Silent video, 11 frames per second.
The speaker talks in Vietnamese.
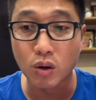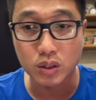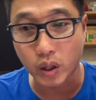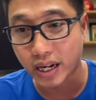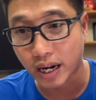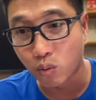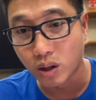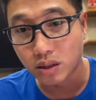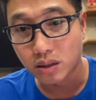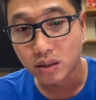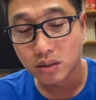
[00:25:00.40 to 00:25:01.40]
đội tuyển Hàn
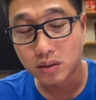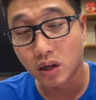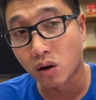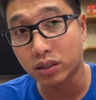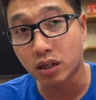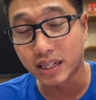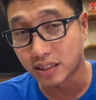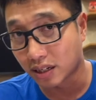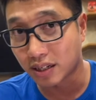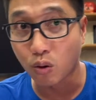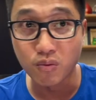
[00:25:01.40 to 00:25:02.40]
Quốc cho những cái
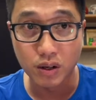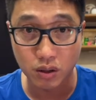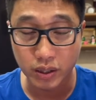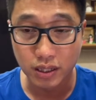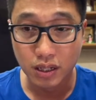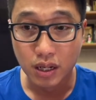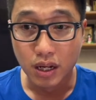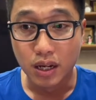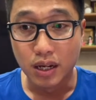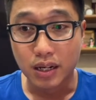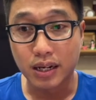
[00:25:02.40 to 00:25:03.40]
trận đấu vừa rồi.
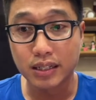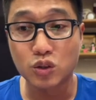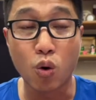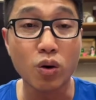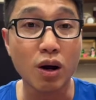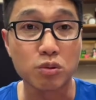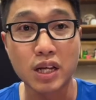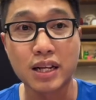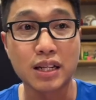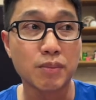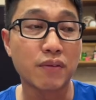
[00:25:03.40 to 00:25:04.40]
Cái số đầu
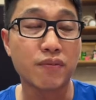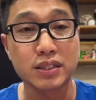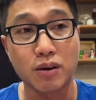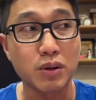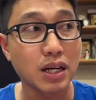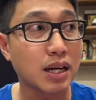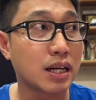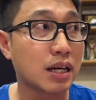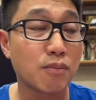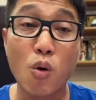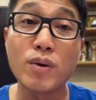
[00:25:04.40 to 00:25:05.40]
tiên thì mình phát sóng cách
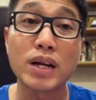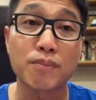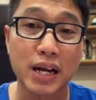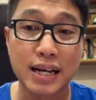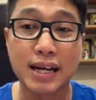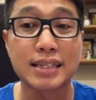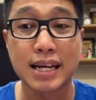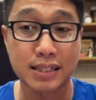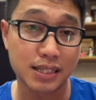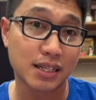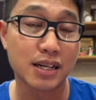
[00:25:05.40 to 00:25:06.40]
đây bốn mươi lăm ngày, cả
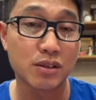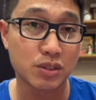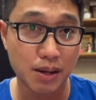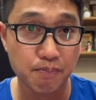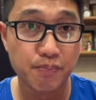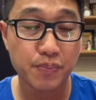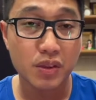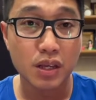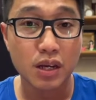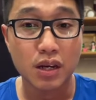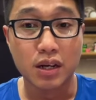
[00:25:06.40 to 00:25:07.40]
nhà chắc là đều xem.
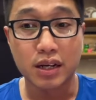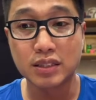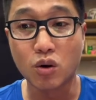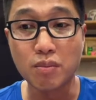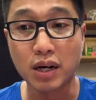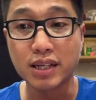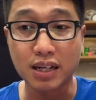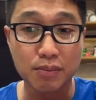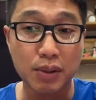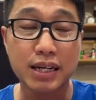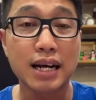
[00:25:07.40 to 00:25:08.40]
Cái số mới nhất
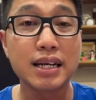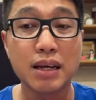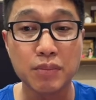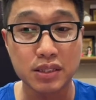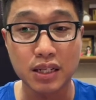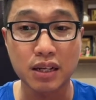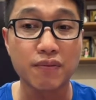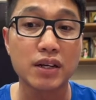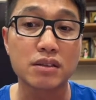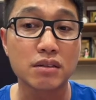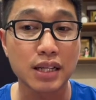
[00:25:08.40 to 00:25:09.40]
thì mình đã ghim ở trên cái
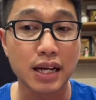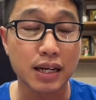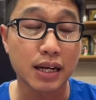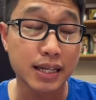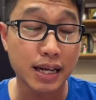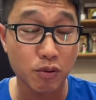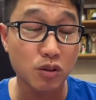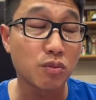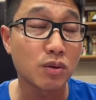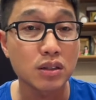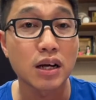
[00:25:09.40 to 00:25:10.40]
phần tương tác này, cả nhà một
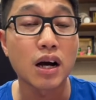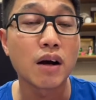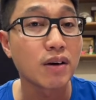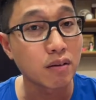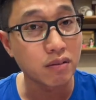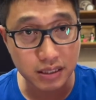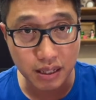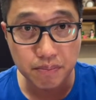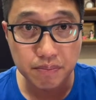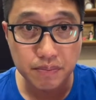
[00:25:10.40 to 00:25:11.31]
chút nữa có thể ấn vào để xem.